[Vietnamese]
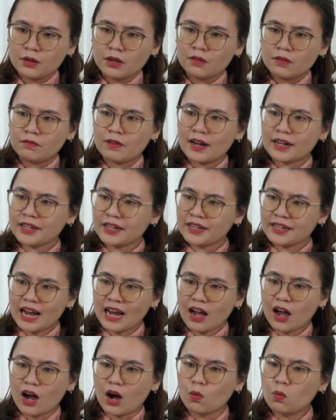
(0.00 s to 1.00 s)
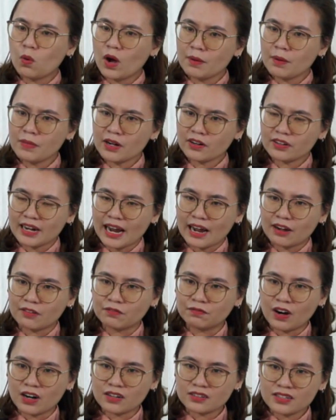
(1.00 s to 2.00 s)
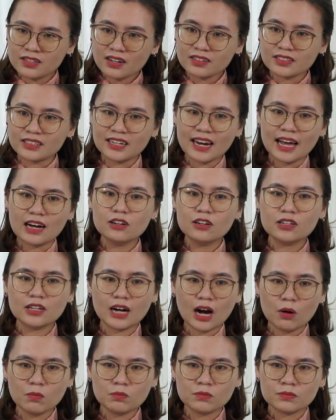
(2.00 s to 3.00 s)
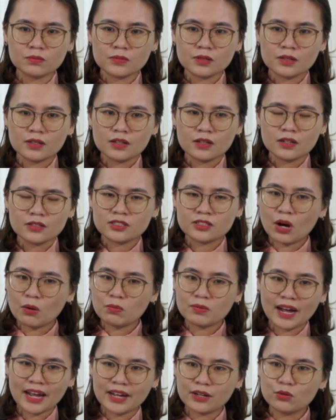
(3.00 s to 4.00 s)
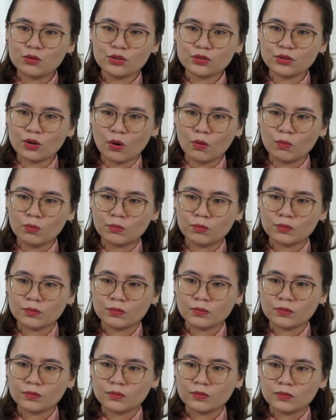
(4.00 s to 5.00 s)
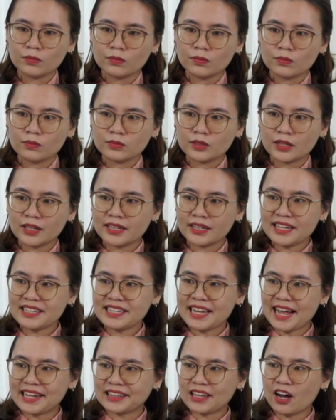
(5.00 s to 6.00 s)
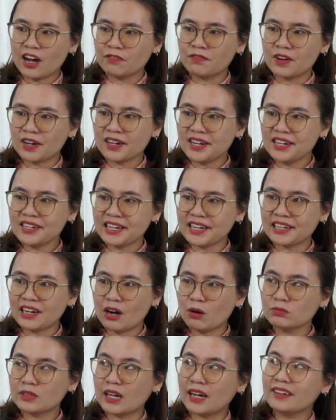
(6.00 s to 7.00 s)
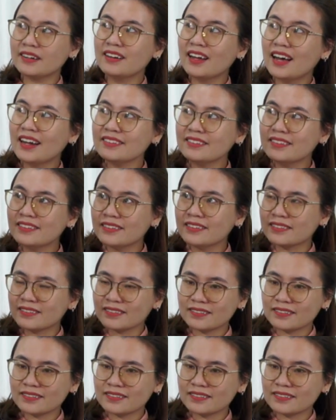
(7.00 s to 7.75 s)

và khi đó họ quên mất rằng vật chất chỉ là hư không. Trong ngày cuối cùng thì cái nhà thờ vật lý này không thể đến được,